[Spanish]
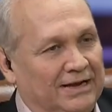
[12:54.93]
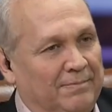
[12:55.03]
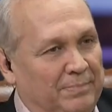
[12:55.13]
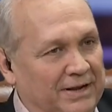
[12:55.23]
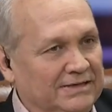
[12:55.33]
Que
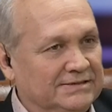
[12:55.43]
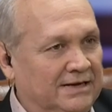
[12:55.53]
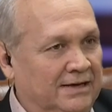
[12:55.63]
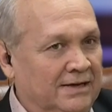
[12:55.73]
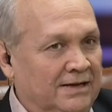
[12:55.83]
la
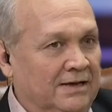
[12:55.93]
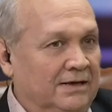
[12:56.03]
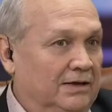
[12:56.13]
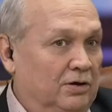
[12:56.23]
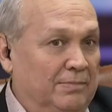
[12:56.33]
prensa
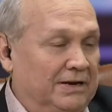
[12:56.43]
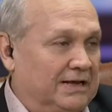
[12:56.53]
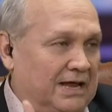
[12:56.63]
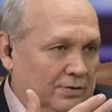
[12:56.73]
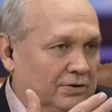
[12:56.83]
y los
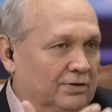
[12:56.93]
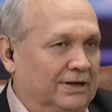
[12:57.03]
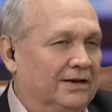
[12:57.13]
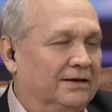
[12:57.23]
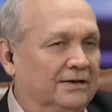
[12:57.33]
americanos
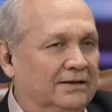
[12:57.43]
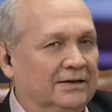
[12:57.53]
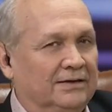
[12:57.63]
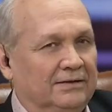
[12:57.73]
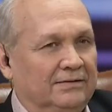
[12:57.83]
creo que han
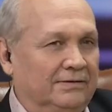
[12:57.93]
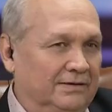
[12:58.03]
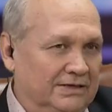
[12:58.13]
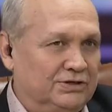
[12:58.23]
eh,